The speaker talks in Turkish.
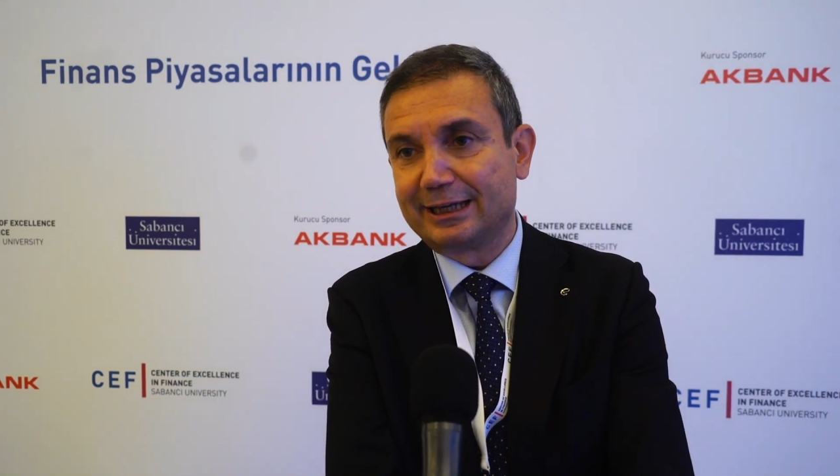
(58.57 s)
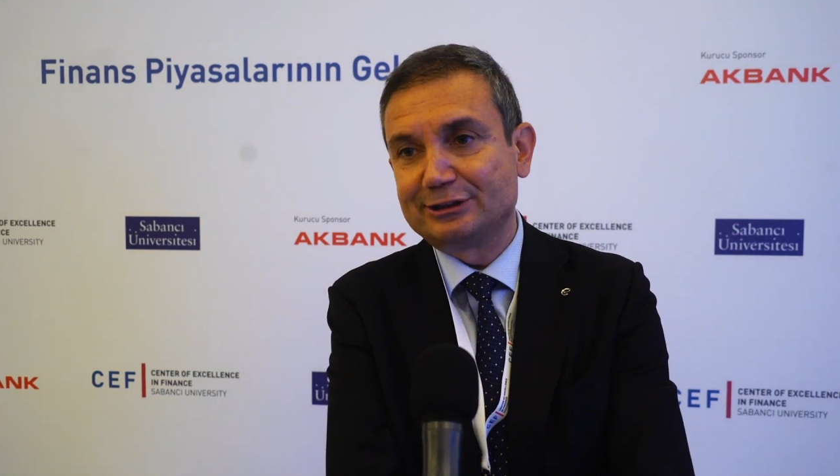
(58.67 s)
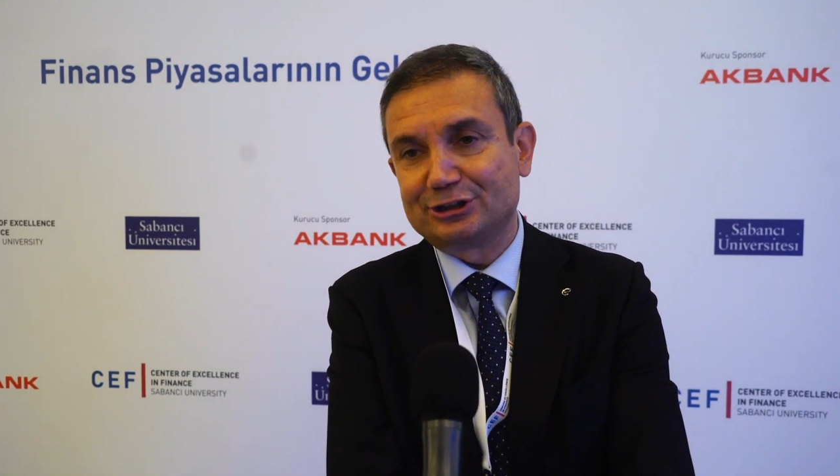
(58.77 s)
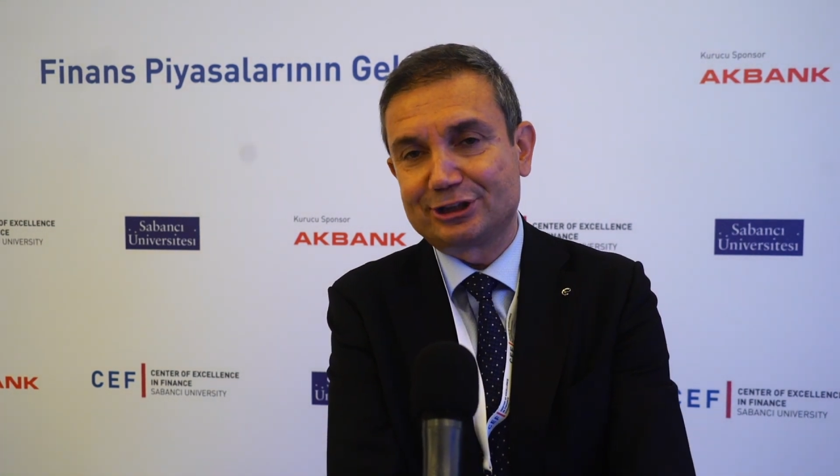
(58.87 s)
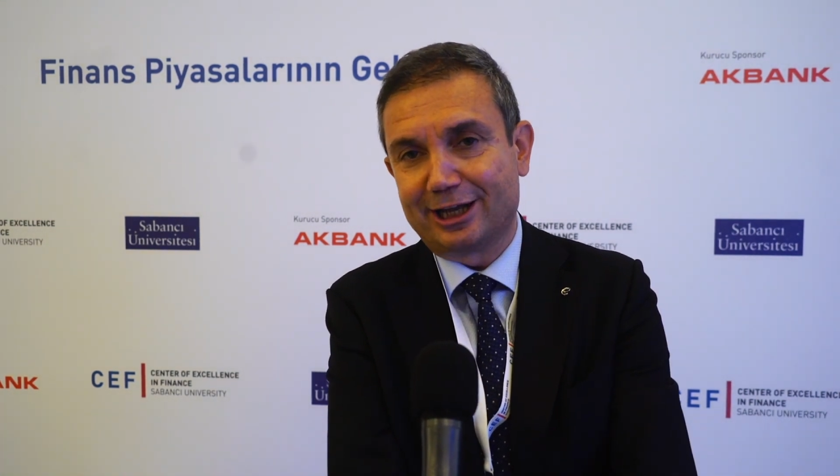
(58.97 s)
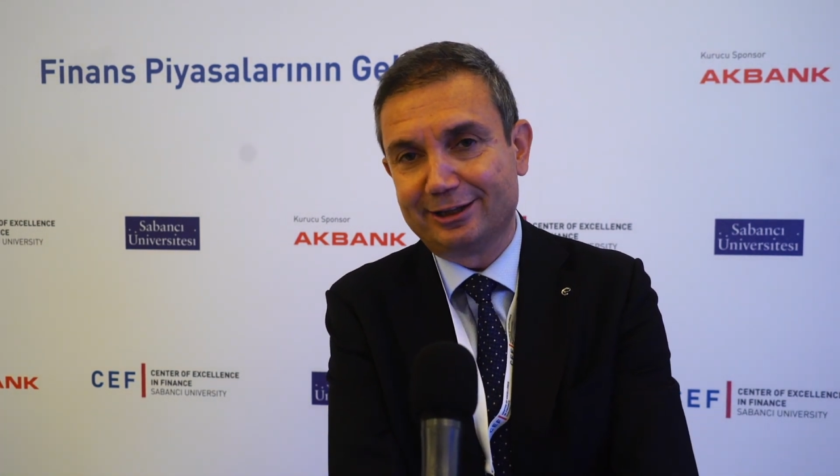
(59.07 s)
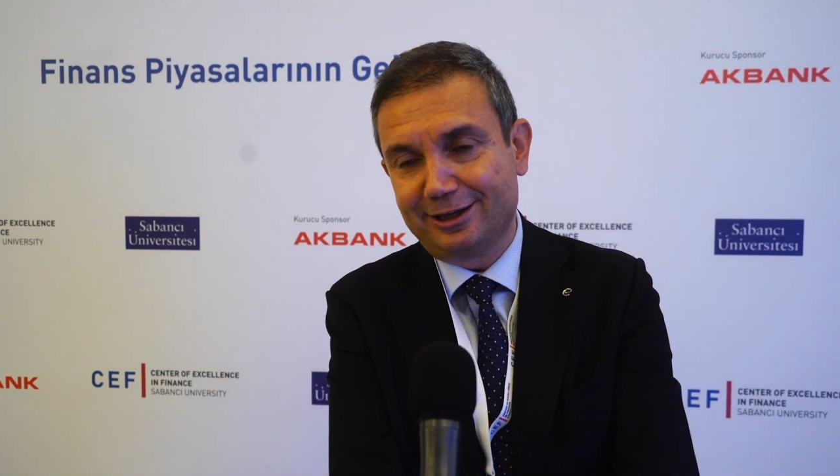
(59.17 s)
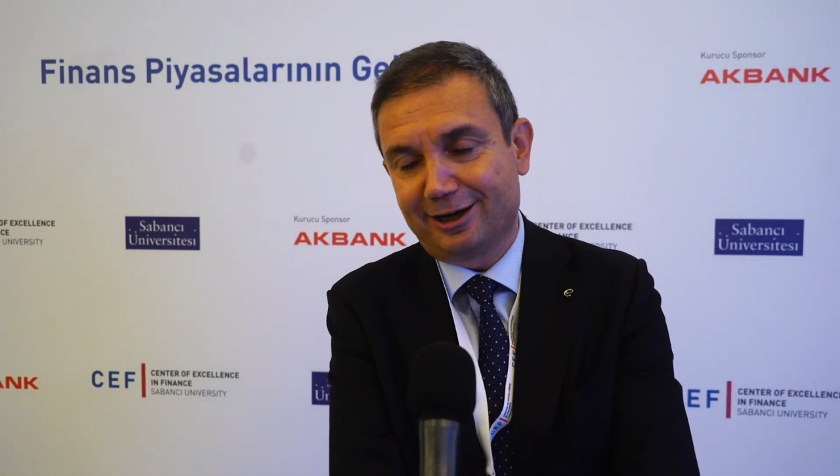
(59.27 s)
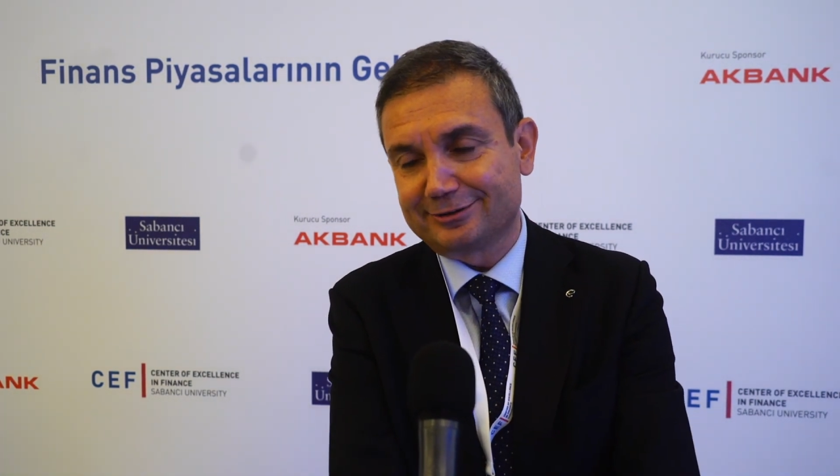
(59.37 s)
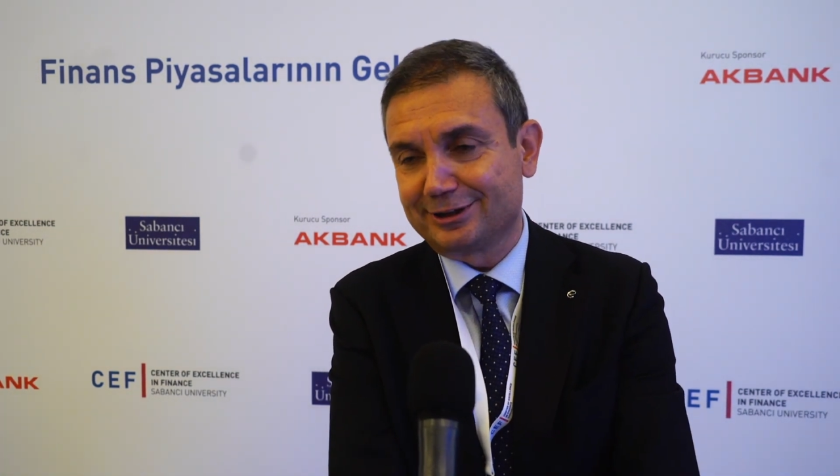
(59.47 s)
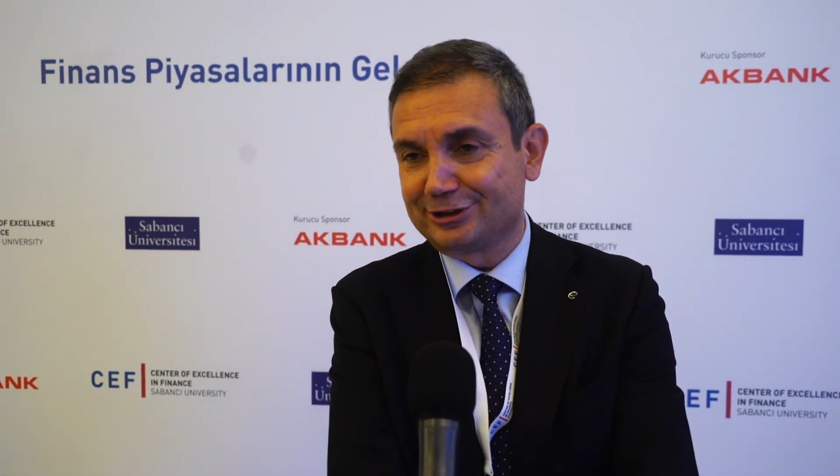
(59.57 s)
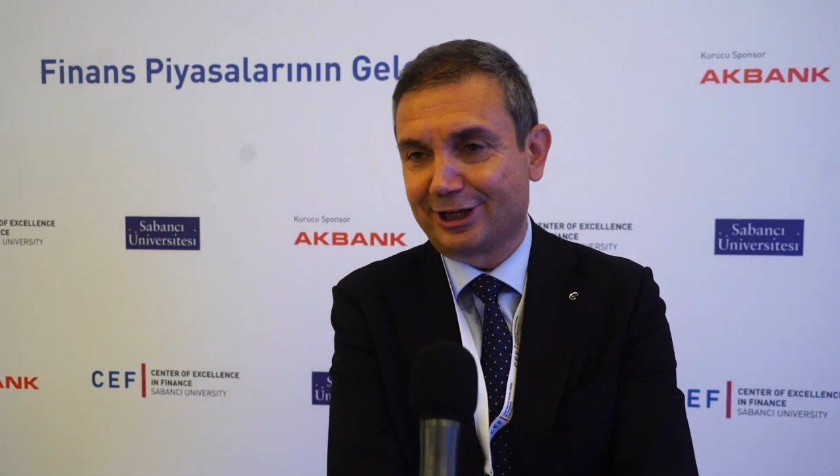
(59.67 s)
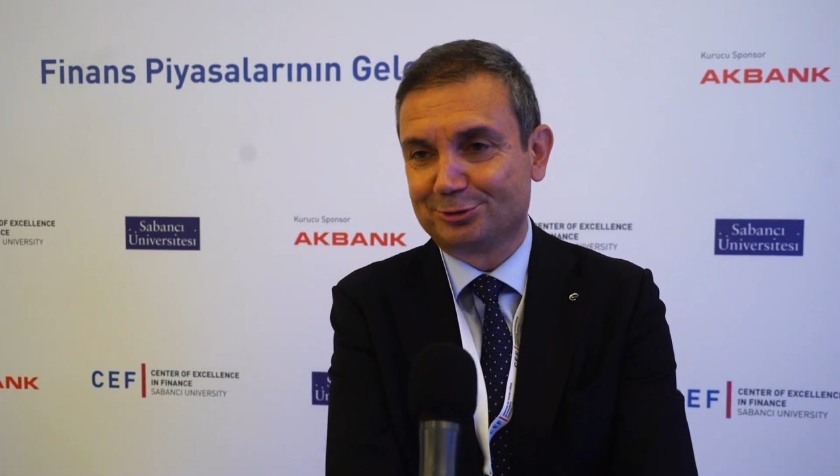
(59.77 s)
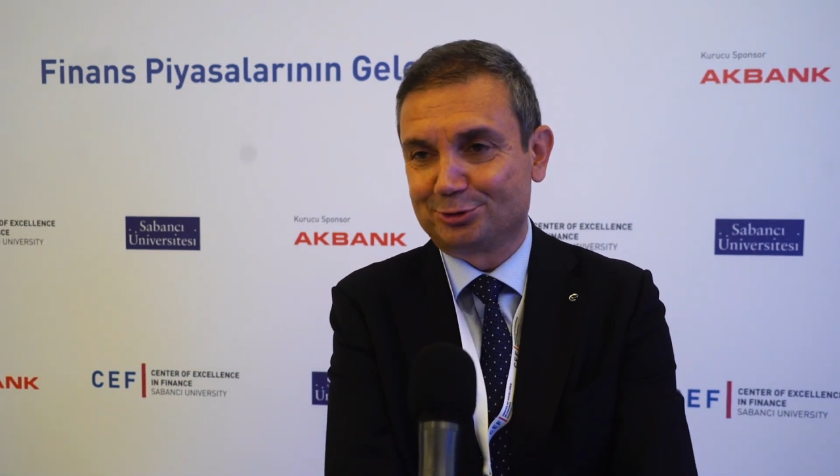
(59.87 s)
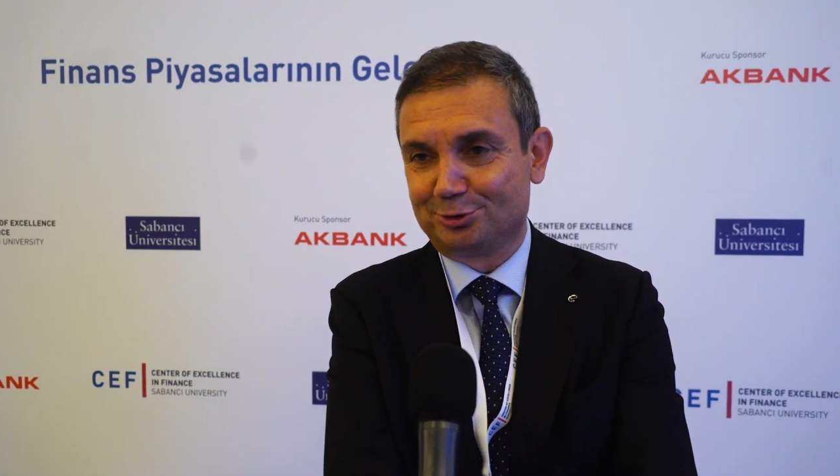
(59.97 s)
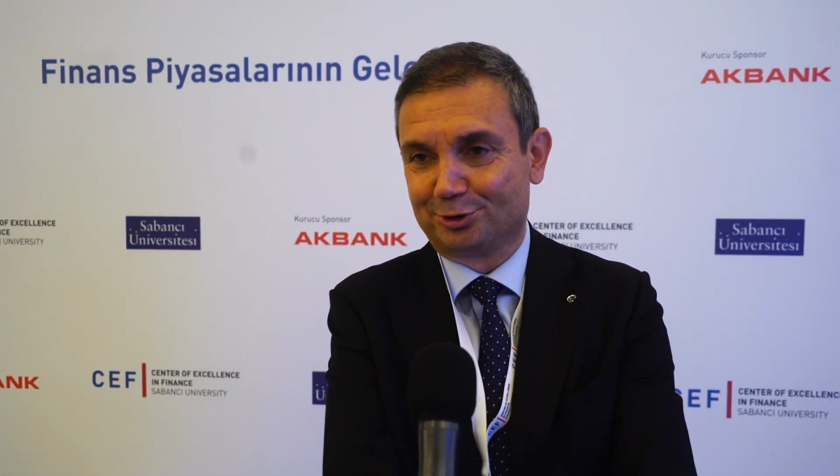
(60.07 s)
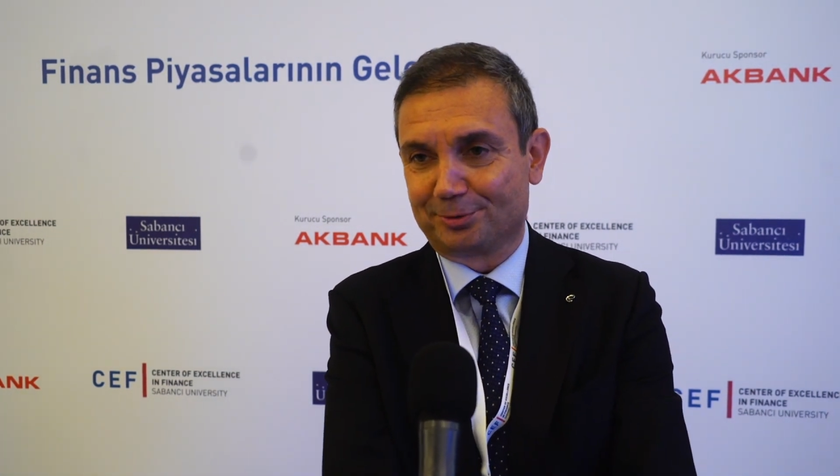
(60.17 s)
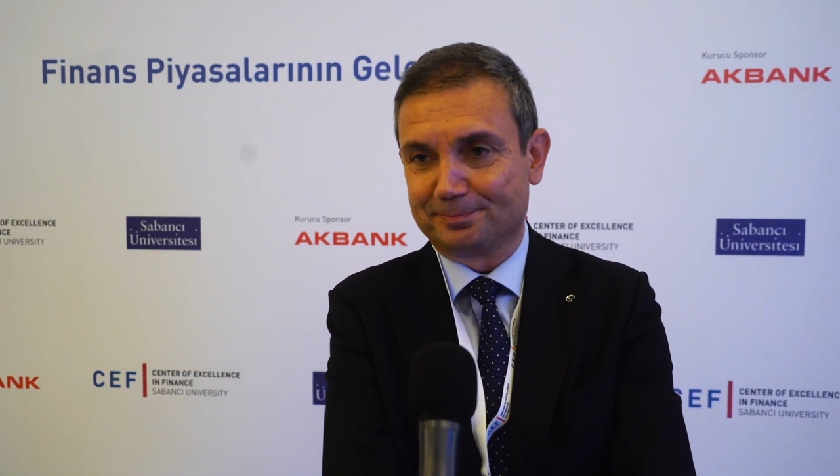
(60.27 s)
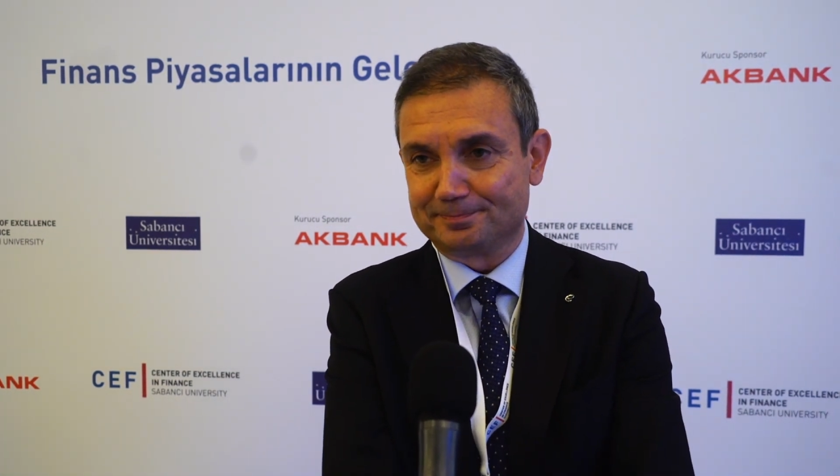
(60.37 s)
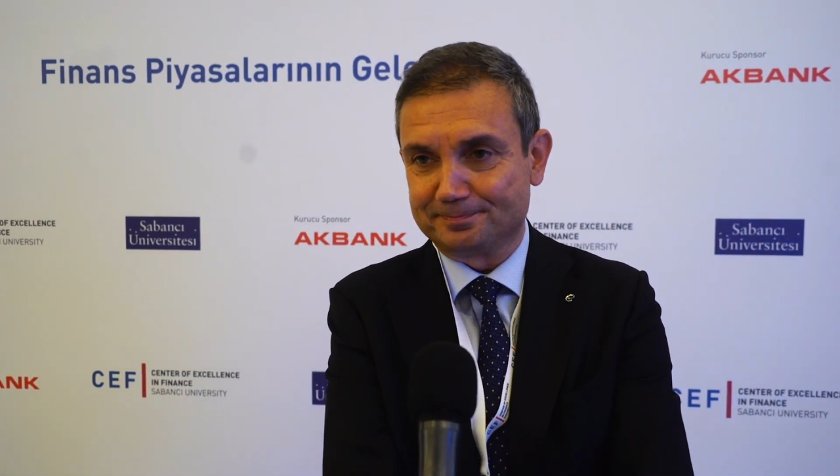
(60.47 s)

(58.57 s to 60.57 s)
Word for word: geçişkenliği artıracağını düşünüyorum.